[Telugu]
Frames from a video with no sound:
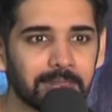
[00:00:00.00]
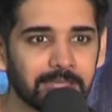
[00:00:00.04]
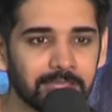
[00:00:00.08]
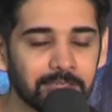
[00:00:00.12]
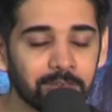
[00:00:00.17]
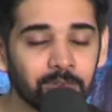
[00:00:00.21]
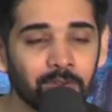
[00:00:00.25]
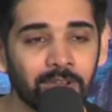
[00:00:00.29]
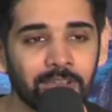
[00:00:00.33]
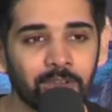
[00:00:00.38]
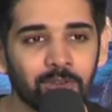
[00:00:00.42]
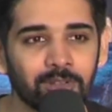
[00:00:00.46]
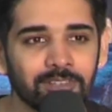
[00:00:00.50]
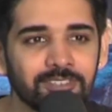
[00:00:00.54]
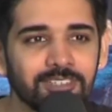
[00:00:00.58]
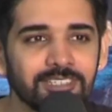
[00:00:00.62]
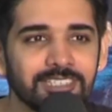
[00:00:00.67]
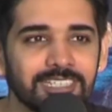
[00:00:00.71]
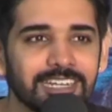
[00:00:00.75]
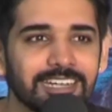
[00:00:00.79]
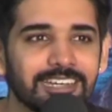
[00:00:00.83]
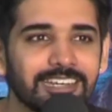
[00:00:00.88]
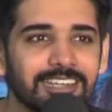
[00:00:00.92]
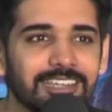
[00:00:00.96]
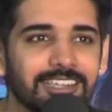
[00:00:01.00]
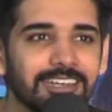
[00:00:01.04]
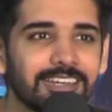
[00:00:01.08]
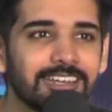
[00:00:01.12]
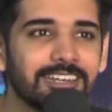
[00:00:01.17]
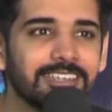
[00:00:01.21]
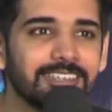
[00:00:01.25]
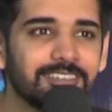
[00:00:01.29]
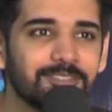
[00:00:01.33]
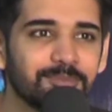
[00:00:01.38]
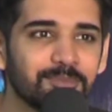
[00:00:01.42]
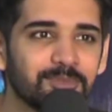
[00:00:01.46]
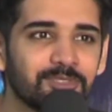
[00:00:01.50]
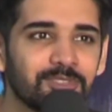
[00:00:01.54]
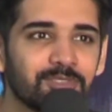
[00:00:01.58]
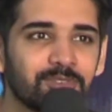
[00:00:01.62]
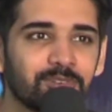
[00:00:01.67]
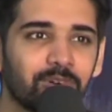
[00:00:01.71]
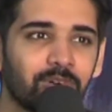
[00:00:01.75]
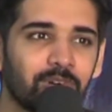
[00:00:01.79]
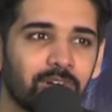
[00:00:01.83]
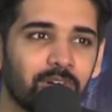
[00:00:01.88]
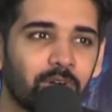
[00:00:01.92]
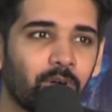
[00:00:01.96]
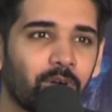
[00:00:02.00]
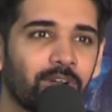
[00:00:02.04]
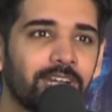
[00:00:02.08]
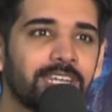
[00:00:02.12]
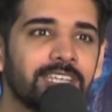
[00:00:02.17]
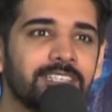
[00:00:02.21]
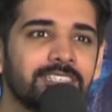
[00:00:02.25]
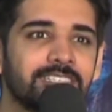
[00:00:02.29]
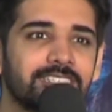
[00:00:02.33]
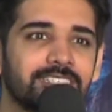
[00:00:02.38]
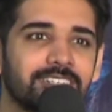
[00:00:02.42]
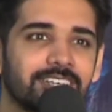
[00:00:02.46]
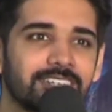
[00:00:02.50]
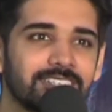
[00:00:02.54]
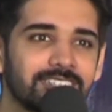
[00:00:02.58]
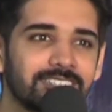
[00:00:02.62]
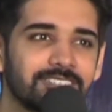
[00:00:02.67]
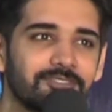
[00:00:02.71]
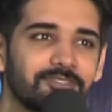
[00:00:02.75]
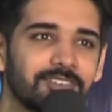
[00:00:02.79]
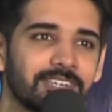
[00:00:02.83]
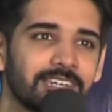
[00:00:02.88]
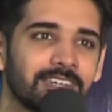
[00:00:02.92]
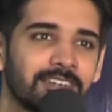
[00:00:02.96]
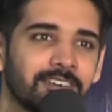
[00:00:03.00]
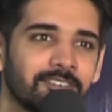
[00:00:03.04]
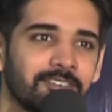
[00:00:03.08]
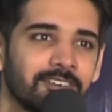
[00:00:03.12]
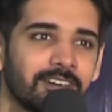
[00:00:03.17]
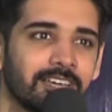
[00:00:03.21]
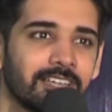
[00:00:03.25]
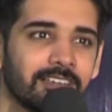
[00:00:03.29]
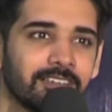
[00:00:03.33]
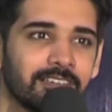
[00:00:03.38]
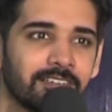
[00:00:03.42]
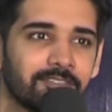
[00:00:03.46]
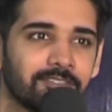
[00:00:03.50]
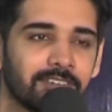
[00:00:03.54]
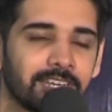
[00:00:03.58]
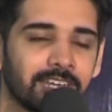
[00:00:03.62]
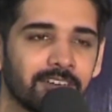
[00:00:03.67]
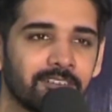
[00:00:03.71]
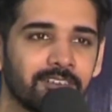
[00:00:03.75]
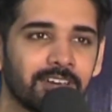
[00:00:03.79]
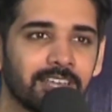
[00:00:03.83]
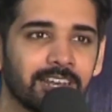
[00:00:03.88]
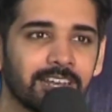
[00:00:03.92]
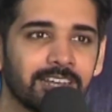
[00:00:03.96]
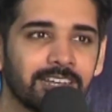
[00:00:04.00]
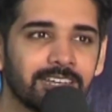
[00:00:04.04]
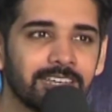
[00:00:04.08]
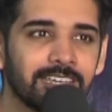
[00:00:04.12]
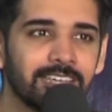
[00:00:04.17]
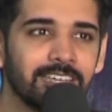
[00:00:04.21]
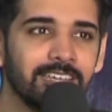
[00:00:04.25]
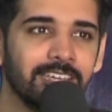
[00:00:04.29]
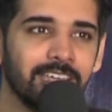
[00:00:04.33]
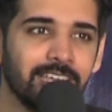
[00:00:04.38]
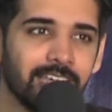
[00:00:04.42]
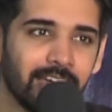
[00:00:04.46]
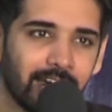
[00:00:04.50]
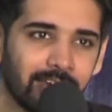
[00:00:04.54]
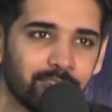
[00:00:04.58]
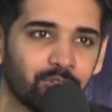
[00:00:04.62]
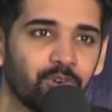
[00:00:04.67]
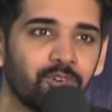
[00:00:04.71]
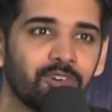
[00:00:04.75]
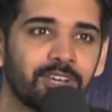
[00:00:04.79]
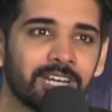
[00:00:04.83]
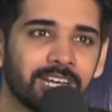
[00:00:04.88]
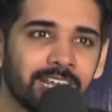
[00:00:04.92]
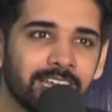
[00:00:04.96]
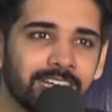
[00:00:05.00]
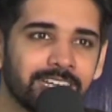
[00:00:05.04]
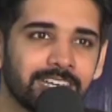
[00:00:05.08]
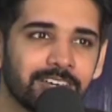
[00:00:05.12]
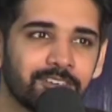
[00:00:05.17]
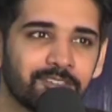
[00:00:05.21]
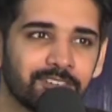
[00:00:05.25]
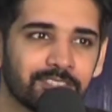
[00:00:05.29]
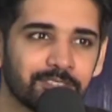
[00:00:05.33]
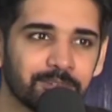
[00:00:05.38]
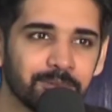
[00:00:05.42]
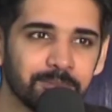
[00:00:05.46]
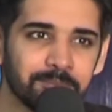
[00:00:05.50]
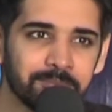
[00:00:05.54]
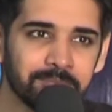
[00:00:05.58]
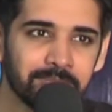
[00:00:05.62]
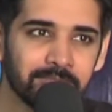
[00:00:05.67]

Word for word: యూనో ఐ ఆల్సో సెట్ రిలీజ్ ముందు ఆడియన్స్ ట్రస్ట్ విన్ విన్న విన్ అవ్వాలంటే అది ఓవర్ నైట్ అవ్వదు